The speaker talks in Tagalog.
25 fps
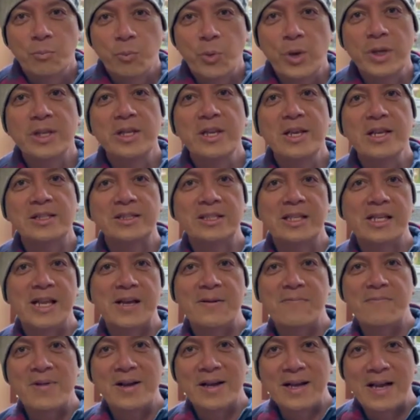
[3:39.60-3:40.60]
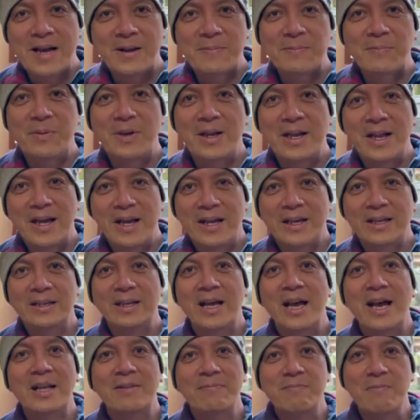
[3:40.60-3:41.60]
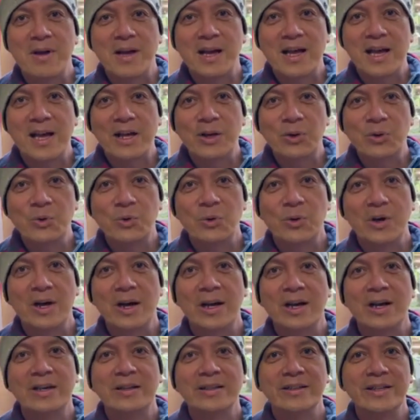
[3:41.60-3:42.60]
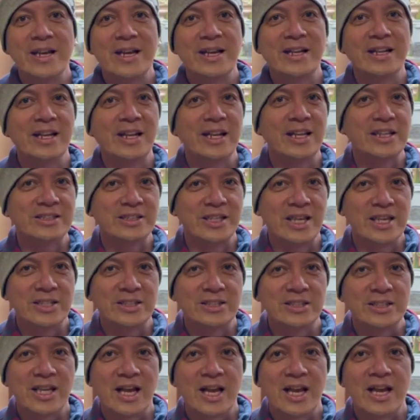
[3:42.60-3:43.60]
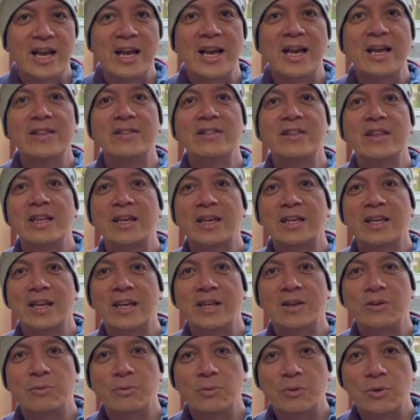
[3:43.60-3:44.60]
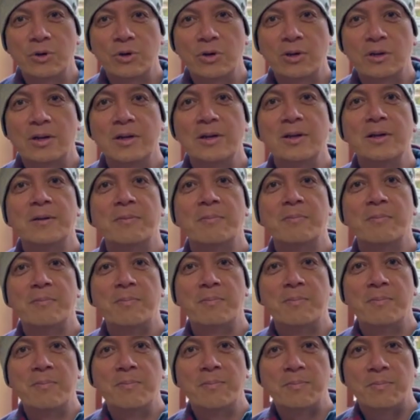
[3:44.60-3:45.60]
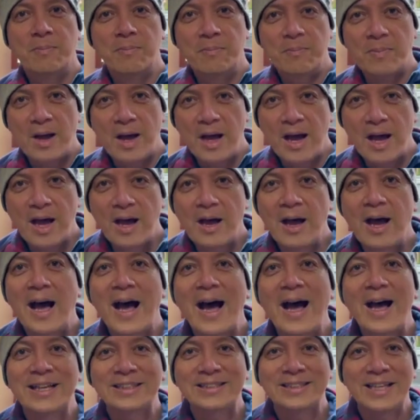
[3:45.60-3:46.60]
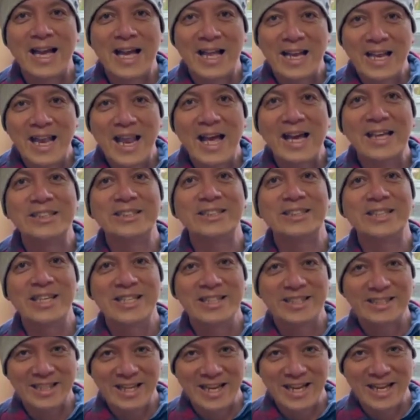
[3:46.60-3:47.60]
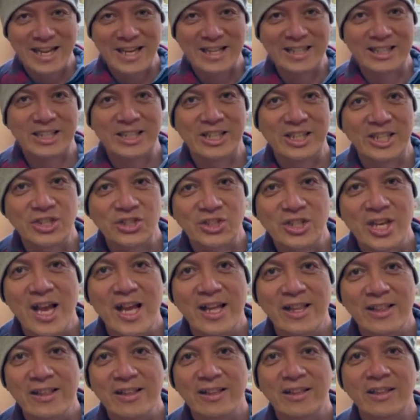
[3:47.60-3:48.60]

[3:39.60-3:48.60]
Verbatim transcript: pwede na silang mag-apply at makakuha ng lisensya and they can work uh, as a licensed electrician.